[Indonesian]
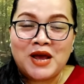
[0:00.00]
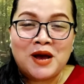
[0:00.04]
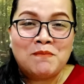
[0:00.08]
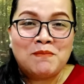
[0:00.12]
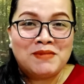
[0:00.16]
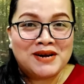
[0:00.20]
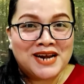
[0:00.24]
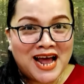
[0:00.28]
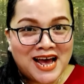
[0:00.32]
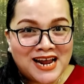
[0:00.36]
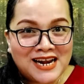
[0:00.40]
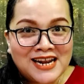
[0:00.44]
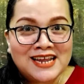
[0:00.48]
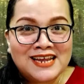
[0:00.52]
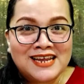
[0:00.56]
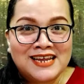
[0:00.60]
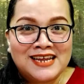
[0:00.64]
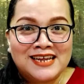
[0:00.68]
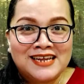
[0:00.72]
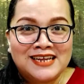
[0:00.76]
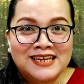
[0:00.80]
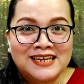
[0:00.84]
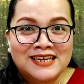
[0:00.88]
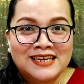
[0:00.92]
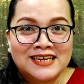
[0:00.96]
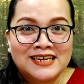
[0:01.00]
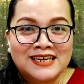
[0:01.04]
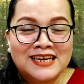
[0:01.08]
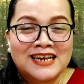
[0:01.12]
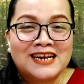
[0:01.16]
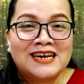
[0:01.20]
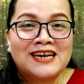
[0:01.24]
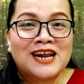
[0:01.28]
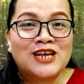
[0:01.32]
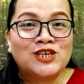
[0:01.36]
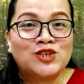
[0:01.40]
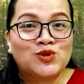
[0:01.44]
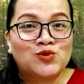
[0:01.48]
Menarik
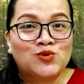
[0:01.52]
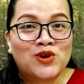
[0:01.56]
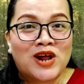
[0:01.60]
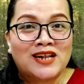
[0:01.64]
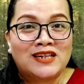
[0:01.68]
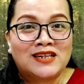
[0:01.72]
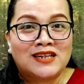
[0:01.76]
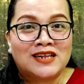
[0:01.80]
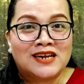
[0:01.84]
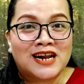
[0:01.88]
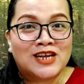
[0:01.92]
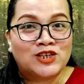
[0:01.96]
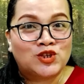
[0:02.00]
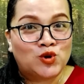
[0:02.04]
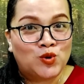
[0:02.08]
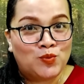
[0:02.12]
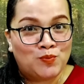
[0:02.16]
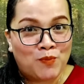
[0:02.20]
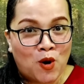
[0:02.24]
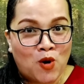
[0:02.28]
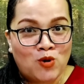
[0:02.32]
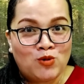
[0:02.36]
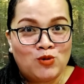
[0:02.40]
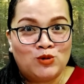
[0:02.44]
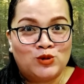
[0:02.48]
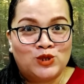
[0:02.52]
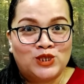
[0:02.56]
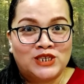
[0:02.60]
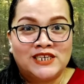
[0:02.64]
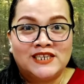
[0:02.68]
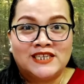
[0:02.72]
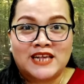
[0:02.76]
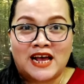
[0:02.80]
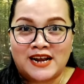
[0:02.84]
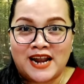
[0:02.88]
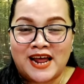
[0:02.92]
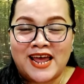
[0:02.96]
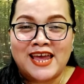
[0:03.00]
karena surat Rasul Paulus
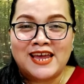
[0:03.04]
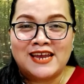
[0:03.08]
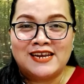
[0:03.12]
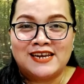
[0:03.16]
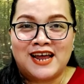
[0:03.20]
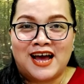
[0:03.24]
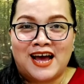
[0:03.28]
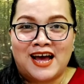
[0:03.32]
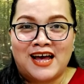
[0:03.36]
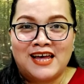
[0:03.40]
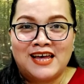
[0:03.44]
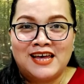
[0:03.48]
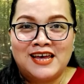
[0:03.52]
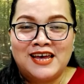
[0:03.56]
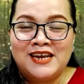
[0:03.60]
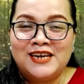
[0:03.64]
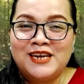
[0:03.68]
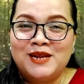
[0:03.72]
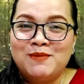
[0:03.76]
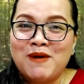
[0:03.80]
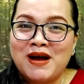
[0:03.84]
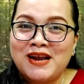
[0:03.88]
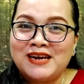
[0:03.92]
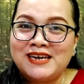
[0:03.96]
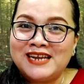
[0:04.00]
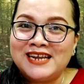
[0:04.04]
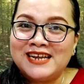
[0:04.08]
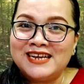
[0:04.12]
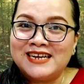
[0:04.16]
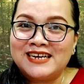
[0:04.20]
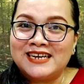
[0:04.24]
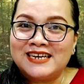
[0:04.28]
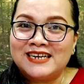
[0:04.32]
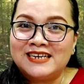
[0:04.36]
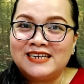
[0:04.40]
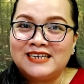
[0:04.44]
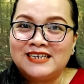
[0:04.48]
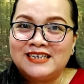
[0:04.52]
sisada enda
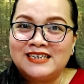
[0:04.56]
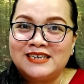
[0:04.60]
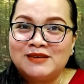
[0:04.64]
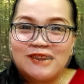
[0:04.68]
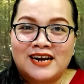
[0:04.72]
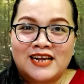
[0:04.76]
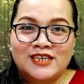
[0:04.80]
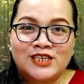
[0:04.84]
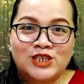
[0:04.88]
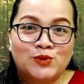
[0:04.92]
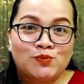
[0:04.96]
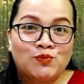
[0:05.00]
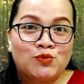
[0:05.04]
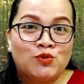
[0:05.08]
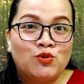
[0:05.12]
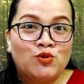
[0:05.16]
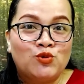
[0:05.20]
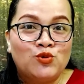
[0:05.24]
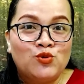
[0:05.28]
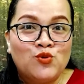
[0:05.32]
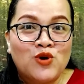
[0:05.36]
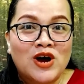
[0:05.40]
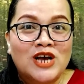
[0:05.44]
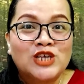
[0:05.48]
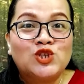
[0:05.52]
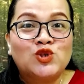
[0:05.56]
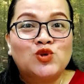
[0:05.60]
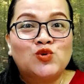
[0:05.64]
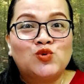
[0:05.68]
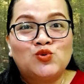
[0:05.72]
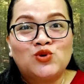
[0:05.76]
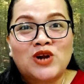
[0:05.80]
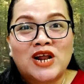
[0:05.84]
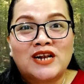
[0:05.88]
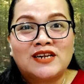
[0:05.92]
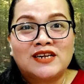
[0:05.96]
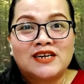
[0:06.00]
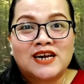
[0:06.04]
dibandingkan ras 102
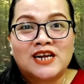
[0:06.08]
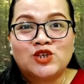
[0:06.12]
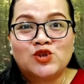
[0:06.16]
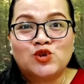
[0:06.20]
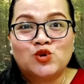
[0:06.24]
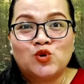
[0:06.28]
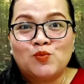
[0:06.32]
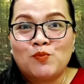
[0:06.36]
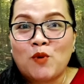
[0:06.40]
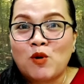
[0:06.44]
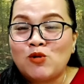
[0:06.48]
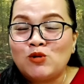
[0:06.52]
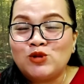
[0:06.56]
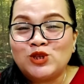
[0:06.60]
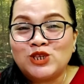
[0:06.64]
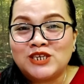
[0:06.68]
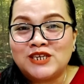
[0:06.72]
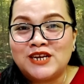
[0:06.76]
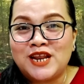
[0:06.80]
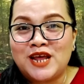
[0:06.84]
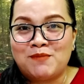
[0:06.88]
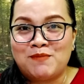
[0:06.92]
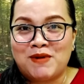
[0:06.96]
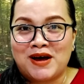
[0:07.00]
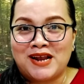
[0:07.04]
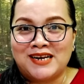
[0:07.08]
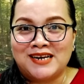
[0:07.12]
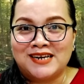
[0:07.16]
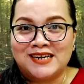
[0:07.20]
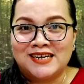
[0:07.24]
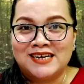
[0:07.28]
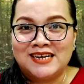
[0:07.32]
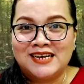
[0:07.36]
surat Rasul Paulus si debat